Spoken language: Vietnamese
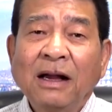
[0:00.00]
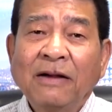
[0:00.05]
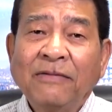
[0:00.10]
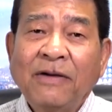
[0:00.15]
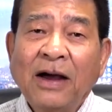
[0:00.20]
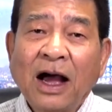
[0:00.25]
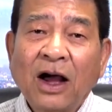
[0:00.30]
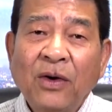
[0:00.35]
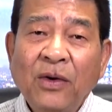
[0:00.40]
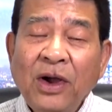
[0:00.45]

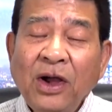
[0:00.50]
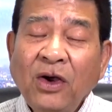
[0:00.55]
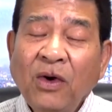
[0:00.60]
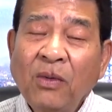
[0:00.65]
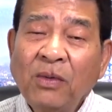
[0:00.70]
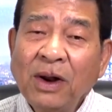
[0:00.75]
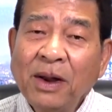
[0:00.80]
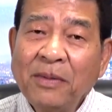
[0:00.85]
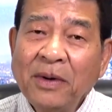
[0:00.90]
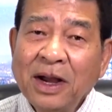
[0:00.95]
Và cuối
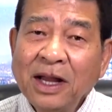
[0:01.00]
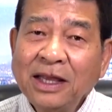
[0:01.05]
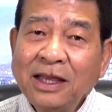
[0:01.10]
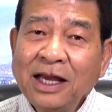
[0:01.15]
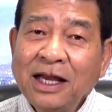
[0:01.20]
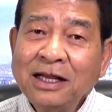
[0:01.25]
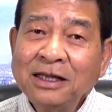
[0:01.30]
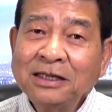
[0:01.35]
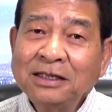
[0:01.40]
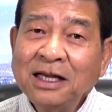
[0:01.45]
cùng là một cái
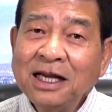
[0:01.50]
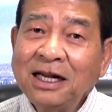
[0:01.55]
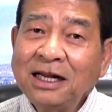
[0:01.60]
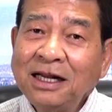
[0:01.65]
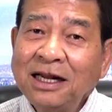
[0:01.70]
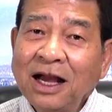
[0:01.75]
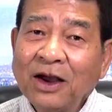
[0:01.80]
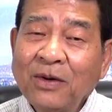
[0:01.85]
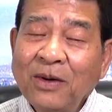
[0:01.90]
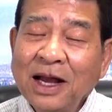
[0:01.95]
tin
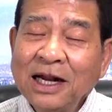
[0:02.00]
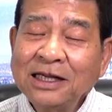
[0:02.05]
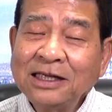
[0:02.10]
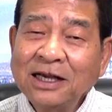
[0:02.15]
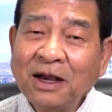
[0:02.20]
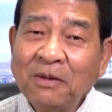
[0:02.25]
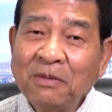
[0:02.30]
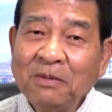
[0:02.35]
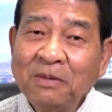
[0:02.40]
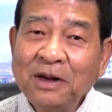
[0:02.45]
rất là quan
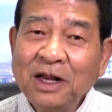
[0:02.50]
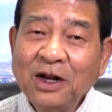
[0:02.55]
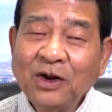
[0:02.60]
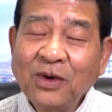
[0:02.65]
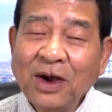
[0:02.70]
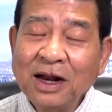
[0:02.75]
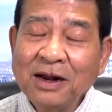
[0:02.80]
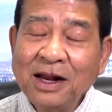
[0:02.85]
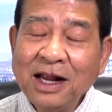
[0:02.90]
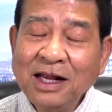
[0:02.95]
trọng liên
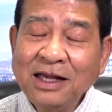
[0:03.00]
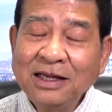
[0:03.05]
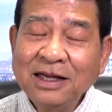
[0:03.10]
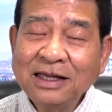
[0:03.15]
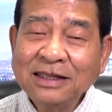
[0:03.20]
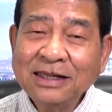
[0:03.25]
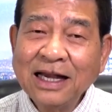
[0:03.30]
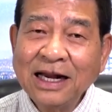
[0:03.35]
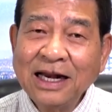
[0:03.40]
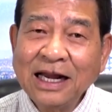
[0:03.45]
quan đến
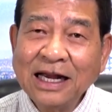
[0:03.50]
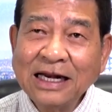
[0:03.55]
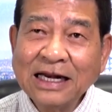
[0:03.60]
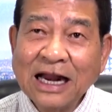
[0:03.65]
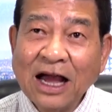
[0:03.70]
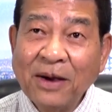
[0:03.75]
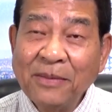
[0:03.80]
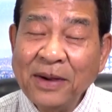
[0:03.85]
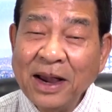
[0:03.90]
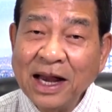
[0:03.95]
những gia đình
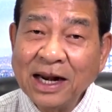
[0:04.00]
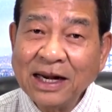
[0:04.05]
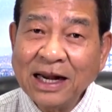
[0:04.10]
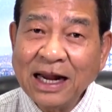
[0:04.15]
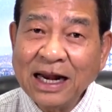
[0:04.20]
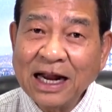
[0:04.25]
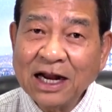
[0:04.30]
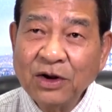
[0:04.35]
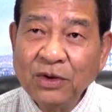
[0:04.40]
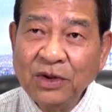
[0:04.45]
nào mà hiện
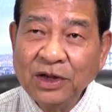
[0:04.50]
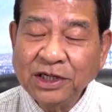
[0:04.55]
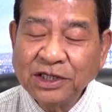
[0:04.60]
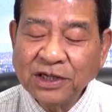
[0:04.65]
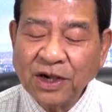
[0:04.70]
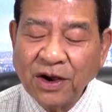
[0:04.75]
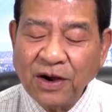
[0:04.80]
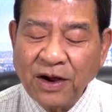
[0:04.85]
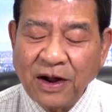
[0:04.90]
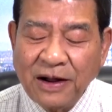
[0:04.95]
nay đang nuôi
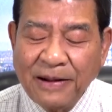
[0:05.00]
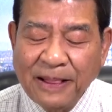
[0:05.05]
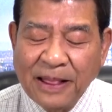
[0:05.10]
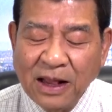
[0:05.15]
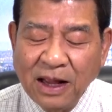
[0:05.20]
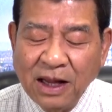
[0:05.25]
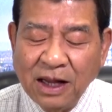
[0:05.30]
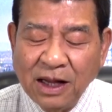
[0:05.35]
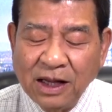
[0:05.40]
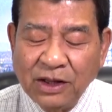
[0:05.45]
chó.
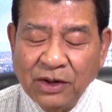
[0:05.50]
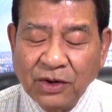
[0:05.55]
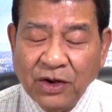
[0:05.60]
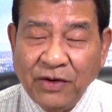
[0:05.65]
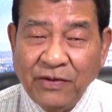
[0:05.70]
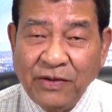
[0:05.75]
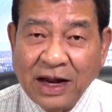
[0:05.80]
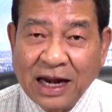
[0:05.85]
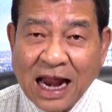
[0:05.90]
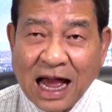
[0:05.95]
Thưa
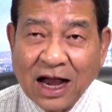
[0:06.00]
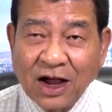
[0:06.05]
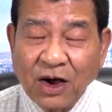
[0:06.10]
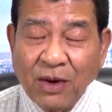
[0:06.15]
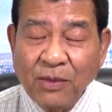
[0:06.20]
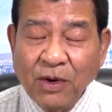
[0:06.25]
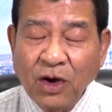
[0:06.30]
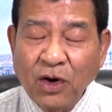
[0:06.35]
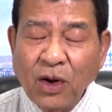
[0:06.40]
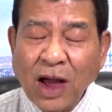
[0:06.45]
quý vị, đang có
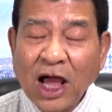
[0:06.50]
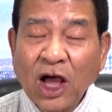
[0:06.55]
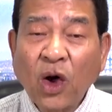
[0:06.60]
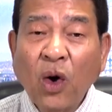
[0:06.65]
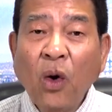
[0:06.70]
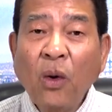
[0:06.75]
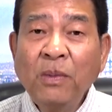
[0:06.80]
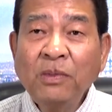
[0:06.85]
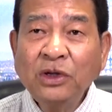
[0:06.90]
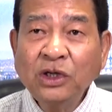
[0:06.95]
một loại
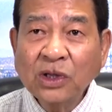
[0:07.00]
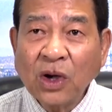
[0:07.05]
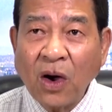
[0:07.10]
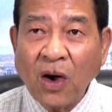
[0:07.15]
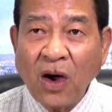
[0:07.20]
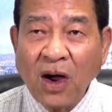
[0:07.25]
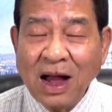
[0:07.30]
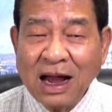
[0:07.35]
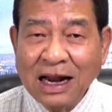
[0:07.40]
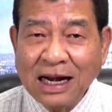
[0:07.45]
cúm
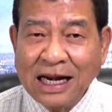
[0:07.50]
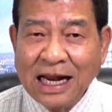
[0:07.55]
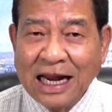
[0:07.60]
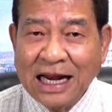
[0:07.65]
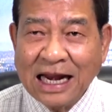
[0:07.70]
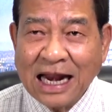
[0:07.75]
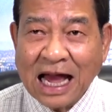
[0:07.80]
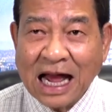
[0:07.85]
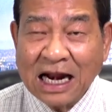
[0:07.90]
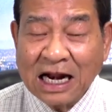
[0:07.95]
chó
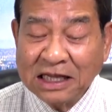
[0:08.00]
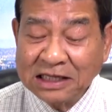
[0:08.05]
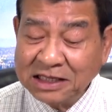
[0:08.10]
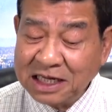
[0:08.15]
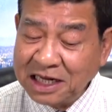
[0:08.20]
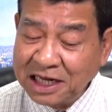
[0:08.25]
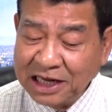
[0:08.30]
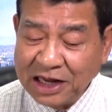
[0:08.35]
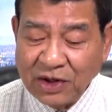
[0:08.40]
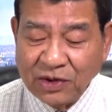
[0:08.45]
lây lan ở
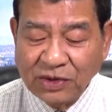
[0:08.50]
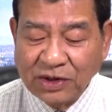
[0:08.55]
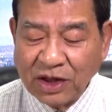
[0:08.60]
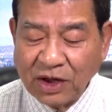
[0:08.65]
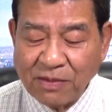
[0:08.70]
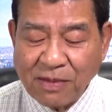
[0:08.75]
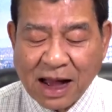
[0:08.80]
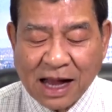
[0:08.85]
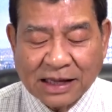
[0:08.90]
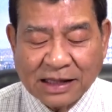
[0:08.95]
rất nhiều
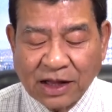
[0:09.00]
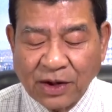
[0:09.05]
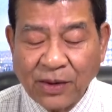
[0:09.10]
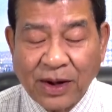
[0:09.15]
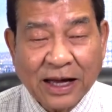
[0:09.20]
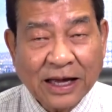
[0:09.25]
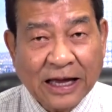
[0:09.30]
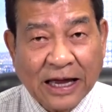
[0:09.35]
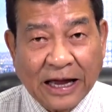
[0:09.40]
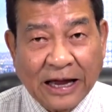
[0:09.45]
tiểu bang tại
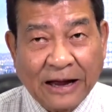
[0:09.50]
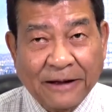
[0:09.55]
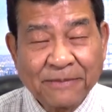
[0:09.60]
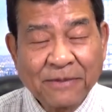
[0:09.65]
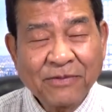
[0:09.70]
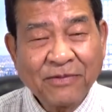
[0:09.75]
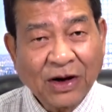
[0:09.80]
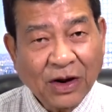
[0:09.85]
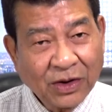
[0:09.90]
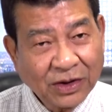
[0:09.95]
Hoa Kỳ
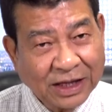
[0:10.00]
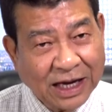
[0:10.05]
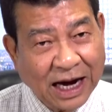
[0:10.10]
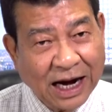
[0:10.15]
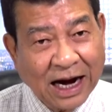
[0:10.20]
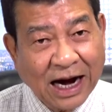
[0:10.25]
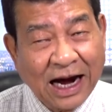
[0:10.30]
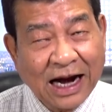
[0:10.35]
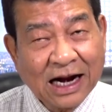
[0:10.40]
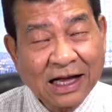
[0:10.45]
và có thể
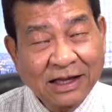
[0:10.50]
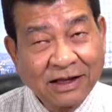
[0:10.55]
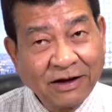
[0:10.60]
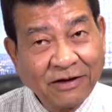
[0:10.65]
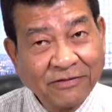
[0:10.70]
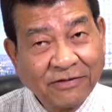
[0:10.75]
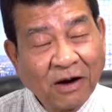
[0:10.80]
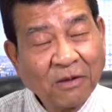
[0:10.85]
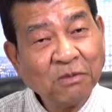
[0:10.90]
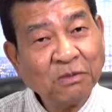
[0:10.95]
gây ra
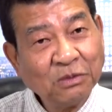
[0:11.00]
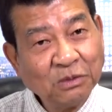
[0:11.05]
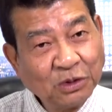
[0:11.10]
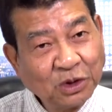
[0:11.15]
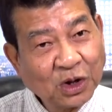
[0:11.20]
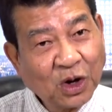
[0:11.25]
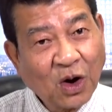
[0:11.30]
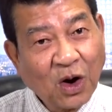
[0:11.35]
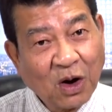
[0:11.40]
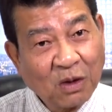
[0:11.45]
tử vong
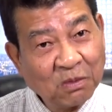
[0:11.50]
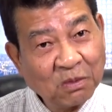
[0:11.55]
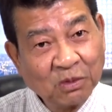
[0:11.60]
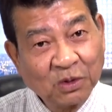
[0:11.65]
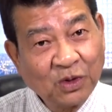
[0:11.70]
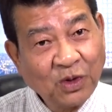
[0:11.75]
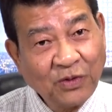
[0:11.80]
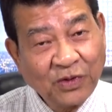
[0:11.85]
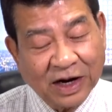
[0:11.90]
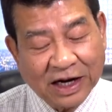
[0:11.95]
cho
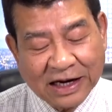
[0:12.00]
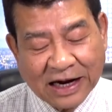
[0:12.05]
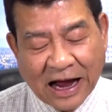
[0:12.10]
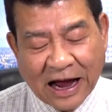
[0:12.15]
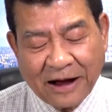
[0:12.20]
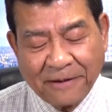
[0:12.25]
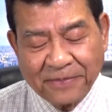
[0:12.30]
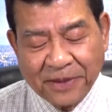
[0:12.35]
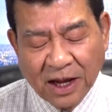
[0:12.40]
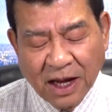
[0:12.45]
thú vật khác.